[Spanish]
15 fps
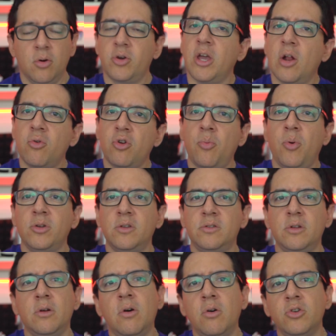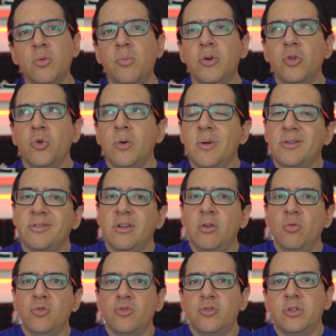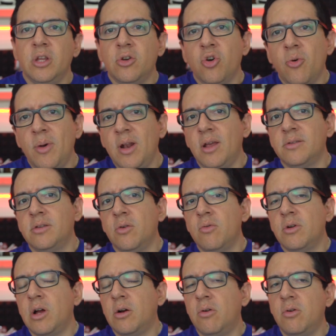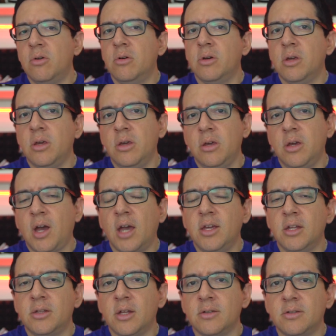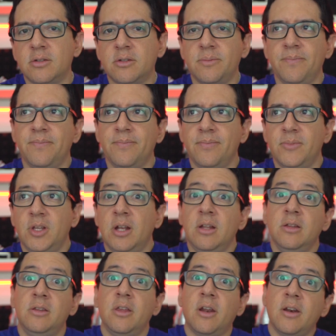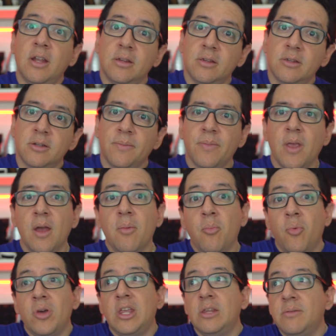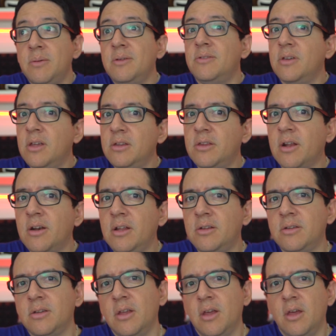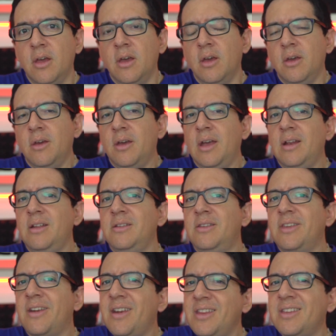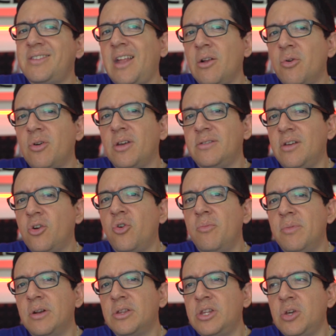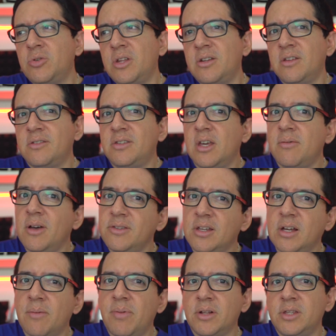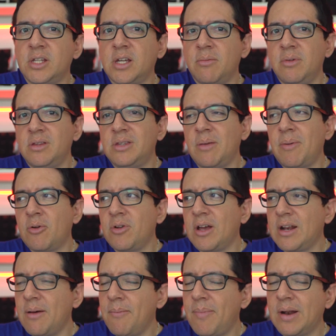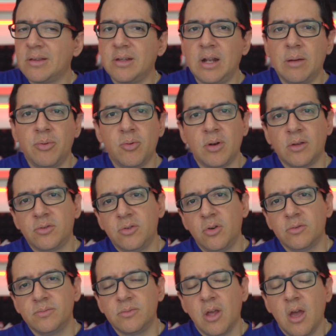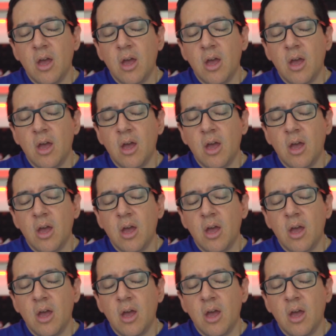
Ok, algunos pueden decir, oh, yo puedo vivir sin luz, tengo velas en un cajón y galletas. Y el Internet, ¿puedes vivir sin Internet? El Internet es algo que se ha convertido en una necesidad básica prácticamente para una gran parte de la población.